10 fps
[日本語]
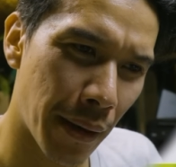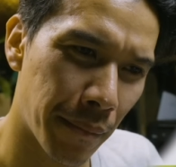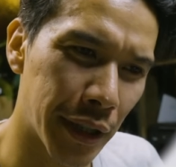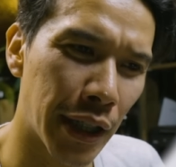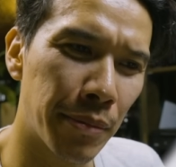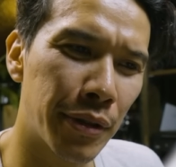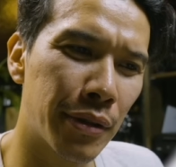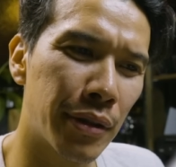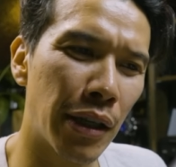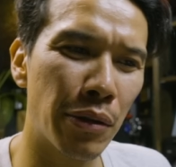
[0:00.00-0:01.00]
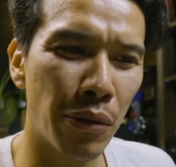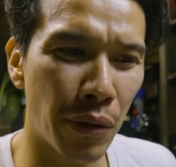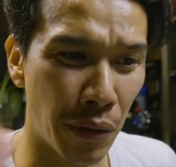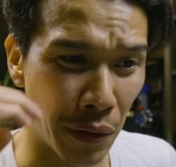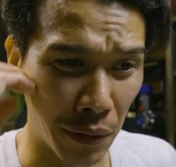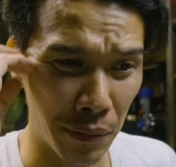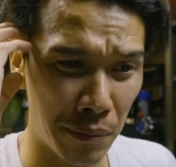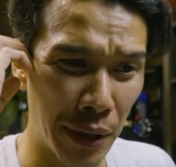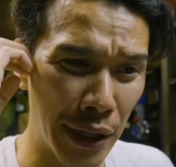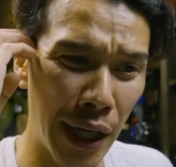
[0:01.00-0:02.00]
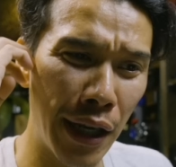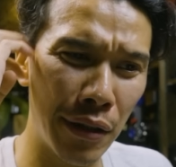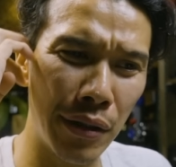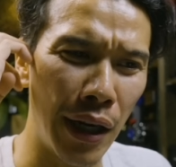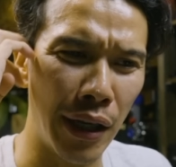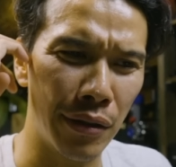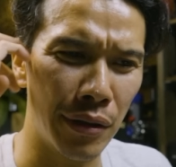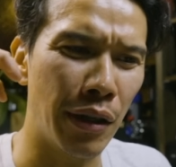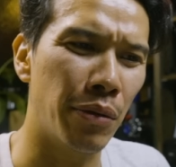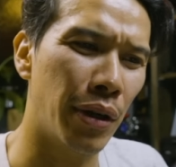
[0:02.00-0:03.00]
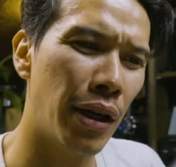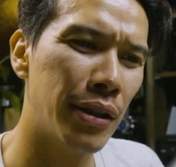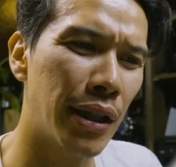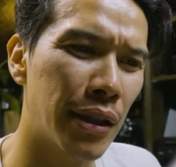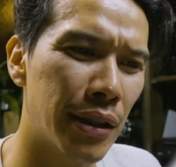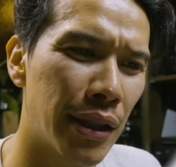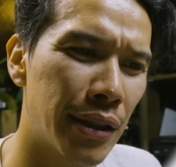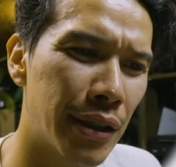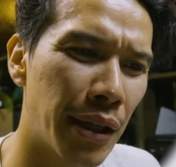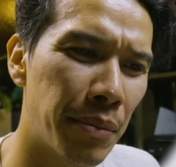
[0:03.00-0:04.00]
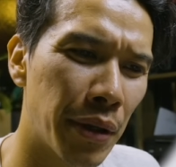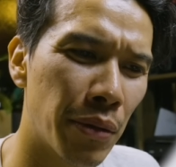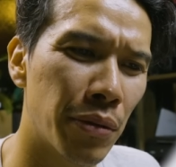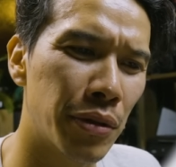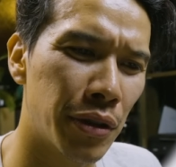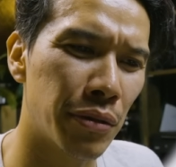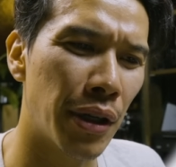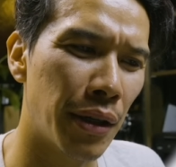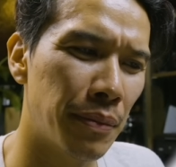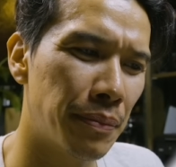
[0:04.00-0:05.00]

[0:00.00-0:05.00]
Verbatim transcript: まあ、サブスクだと、まあ、せんえんぐらい安くなるのかな？ さんぜんさんびゃくろくじゅう 円。いや、